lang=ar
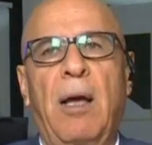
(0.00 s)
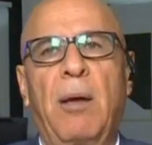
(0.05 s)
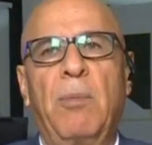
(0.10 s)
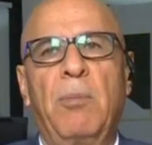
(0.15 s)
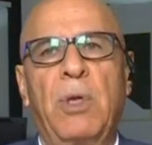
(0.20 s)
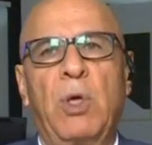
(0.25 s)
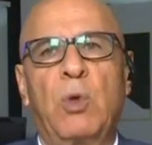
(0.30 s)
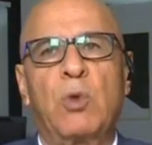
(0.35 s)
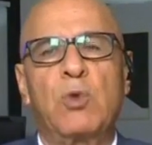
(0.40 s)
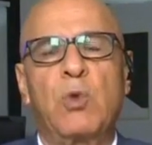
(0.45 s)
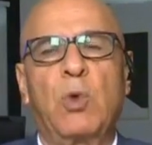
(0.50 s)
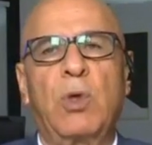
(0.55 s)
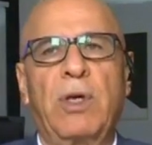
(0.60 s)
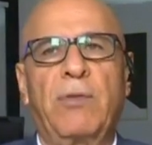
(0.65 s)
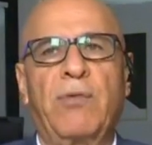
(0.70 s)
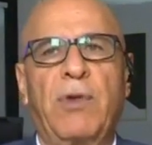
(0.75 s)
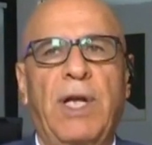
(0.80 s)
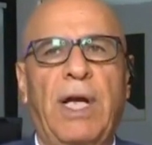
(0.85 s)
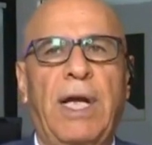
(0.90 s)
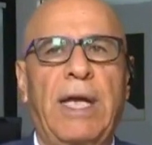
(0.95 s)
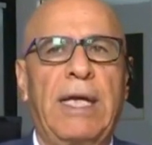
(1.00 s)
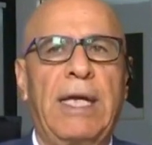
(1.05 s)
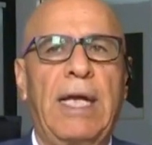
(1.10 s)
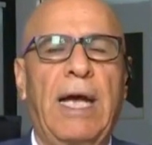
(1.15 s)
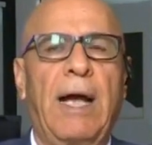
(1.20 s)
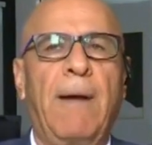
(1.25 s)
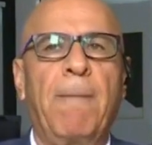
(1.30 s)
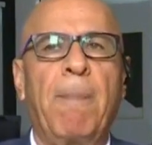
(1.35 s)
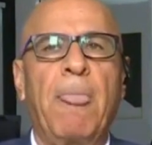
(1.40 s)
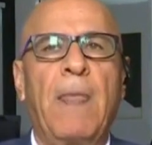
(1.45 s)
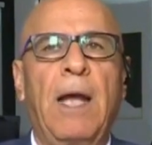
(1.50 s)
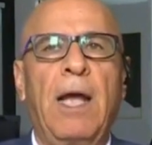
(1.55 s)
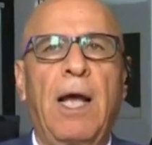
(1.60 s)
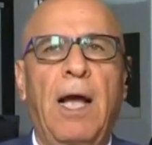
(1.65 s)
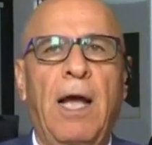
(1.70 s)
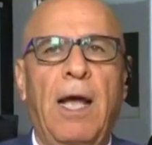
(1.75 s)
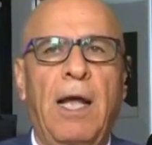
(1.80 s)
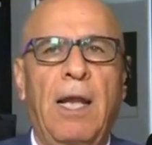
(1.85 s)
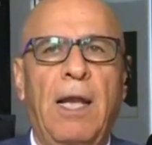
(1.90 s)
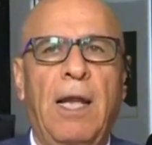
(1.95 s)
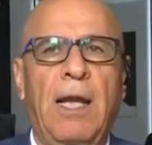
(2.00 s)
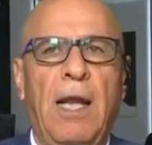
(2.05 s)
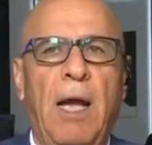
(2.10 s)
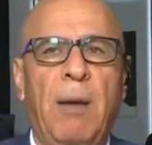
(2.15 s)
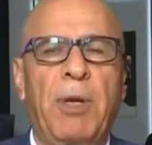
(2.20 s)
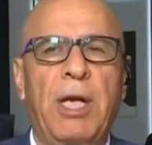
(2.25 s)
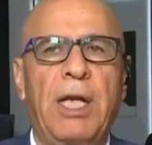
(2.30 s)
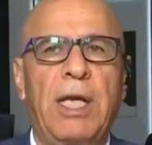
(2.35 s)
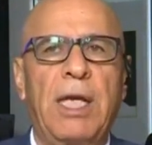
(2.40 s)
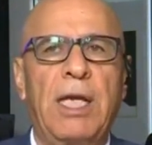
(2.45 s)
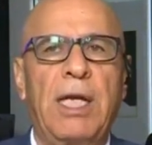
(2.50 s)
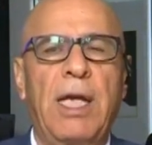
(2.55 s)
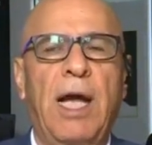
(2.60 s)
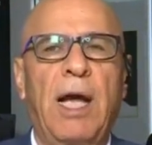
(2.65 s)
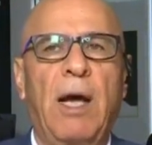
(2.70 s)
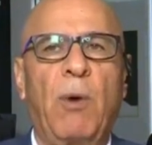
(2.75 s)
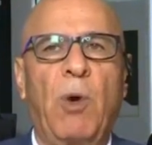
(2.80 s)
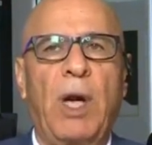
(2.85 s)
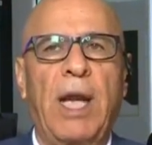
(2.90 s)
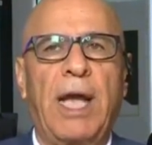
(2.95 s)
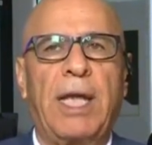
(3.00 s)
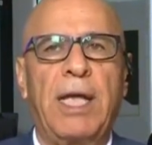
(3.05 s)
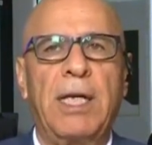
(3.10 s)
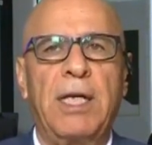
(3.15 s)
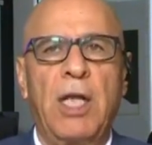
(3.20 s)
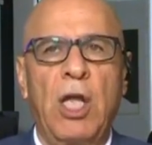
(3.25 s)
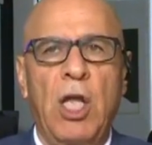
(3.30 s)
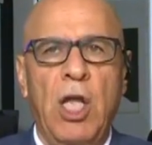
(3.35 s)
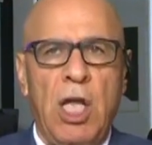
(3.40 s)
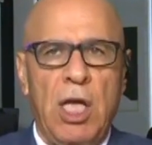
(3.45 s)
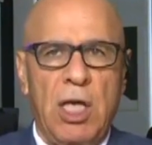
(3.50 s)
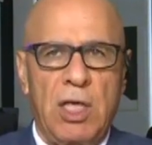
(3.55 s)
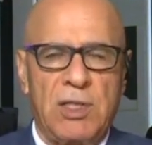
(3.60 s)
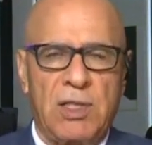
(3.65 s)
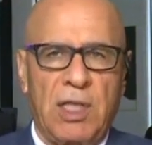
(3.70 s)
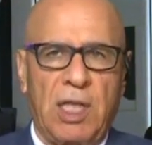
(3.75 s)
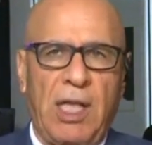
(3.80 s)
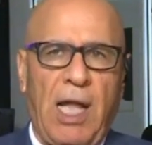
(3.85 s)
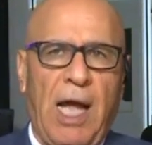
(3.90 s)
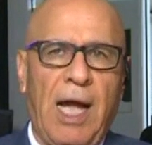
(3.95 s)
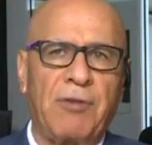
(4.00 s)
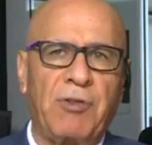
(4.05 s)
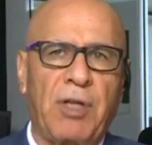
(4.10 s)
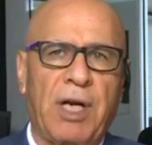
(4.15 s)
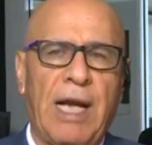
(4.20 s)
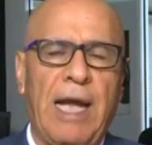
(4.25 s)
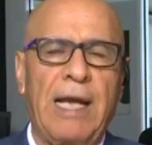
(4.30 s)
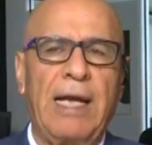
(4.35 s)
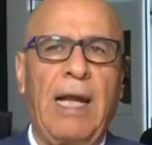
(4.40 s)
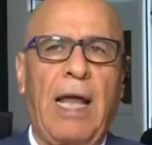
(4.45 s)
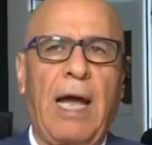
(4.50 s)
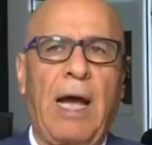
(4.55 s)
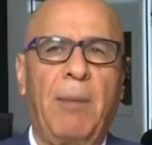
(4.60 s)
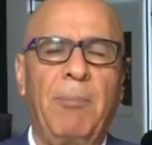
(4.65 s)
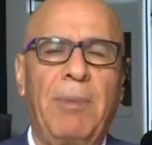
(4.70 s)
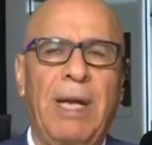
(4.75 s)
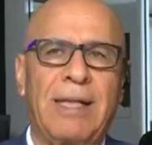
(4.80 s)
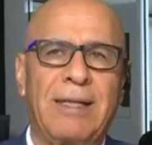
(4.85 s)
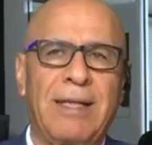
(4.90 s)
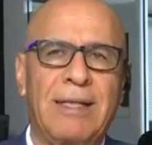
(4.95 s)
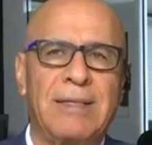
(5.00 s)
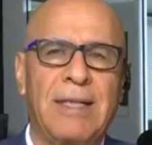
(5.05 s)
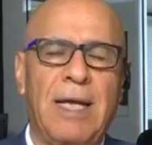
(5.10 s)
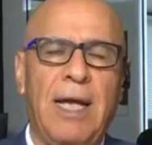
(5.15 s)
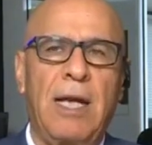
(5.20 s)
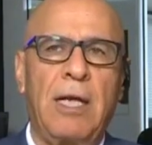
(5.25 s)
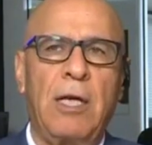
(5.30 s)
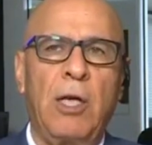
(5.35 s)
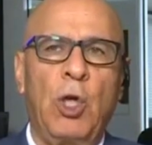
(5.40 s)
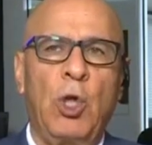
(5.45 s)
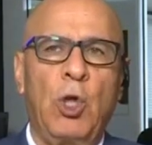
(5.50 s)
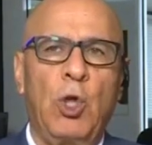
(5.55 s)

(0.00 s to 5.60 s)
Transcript: من اصول افريقيه الامريكيه ولكن استطلاعات الراي العام لا تزال